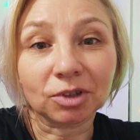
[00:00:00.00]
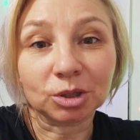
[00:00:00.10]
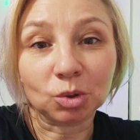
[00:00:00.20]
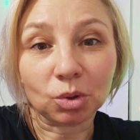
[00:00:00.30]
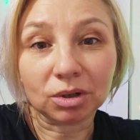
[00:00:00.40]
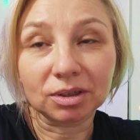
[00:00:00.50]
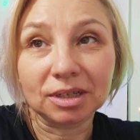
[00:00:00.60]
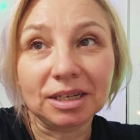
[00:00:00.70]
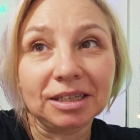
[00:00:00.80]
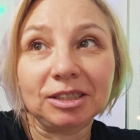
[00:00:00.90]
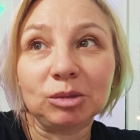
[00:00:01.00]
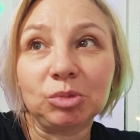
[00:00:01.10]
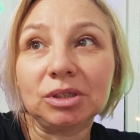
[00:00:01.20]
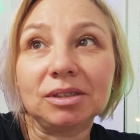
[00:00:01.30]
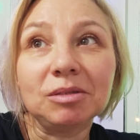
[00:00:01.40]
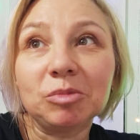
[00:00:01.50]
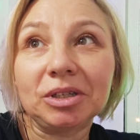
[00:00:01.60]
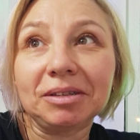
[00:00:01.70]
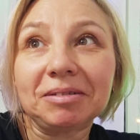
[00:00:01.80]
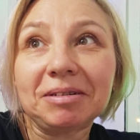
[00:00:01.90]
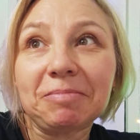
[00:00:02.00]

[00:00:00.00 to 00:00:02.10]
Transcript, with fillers: восторг необъяснимый.